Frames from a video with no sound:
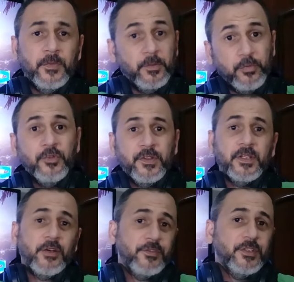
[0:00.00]
E por
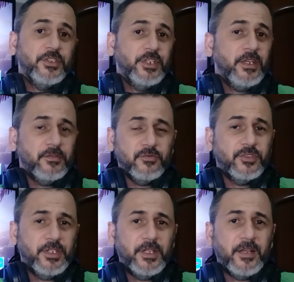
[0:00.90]
sinal, CJ
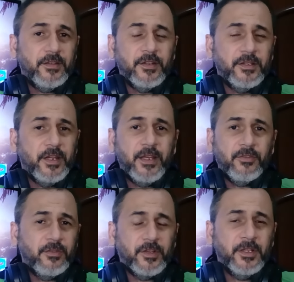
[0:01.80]
do GTA San Andreas
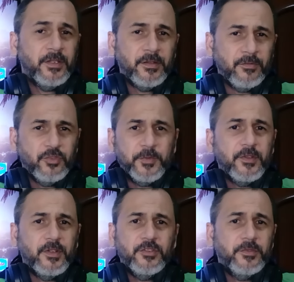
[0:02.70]
ou San Andreas é um dos
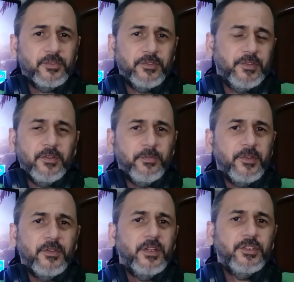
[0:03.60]
personagens mais conhecidos, é um
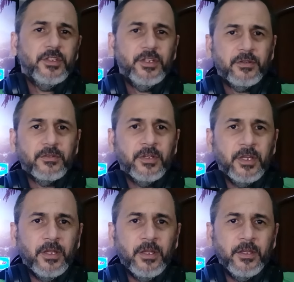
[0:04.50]
personagem negro.
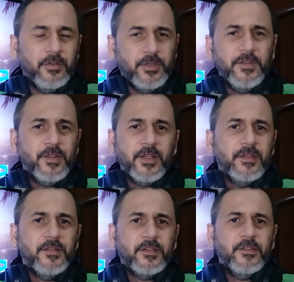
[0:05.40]
Eu tenho
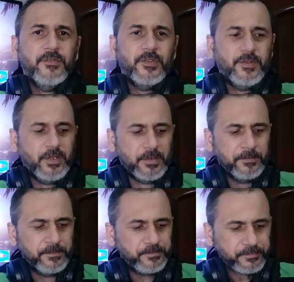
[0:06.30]
certeza que você,
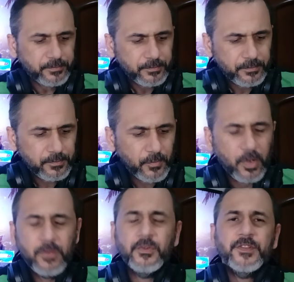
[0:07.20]

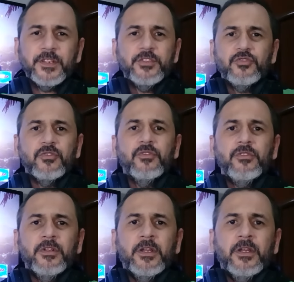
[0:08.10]
você que
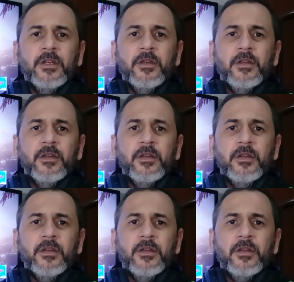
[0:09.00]
jogou,